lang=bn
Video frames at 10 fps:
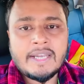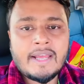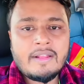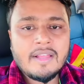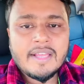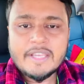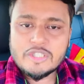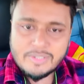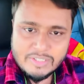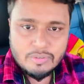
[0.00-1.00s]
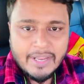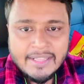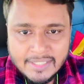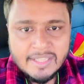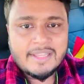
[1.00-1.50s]
না কিছু কিছু
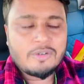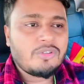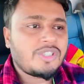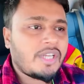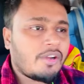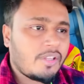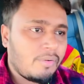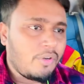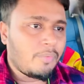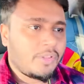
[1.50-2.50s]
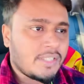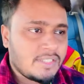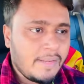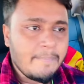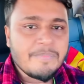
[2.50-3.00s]
জ্ঞানদাতাদের উদ্দেশ্যে কথাগুলো
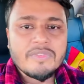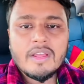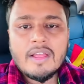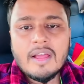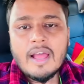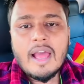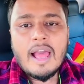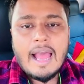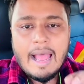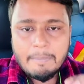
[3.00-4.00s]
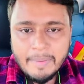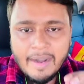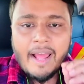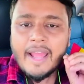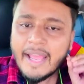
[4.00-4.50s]
বলতেছি
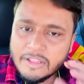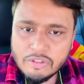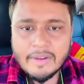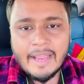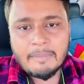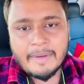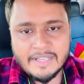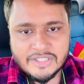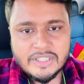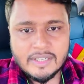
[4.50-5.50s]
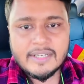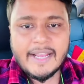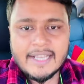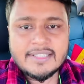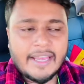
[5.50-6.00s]
আপনারা এত জ্ঞানবাজ ঠিক
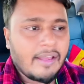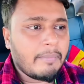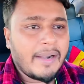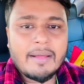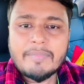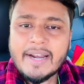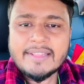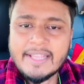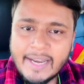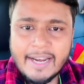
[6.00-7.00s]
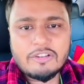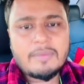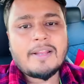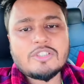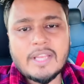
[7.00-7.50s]
আছে বাট আপনারা দিনের আলোতে
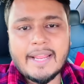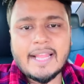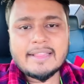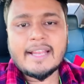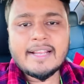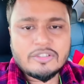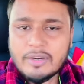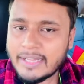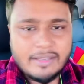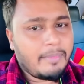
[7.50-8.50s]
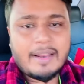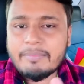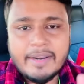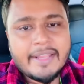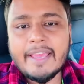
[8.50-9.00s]
মানুষকে জ্ঞান দেন কিন্তু রাতের বেলা
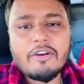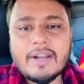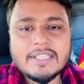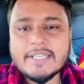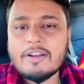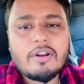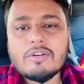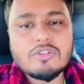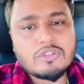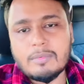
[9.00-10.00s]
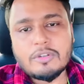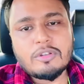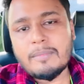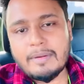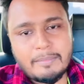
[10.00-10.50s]
আপনারা কি করেন সেগুলোর খোঁজ খবর তো
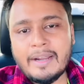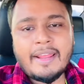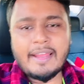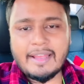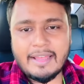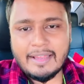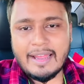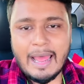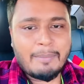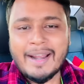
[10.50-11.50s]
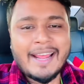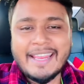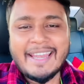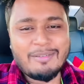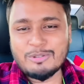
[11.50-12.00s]
মানে আমরা
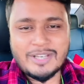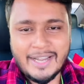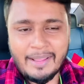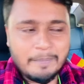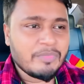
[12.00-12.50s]
রাখি না বুঝেন নাই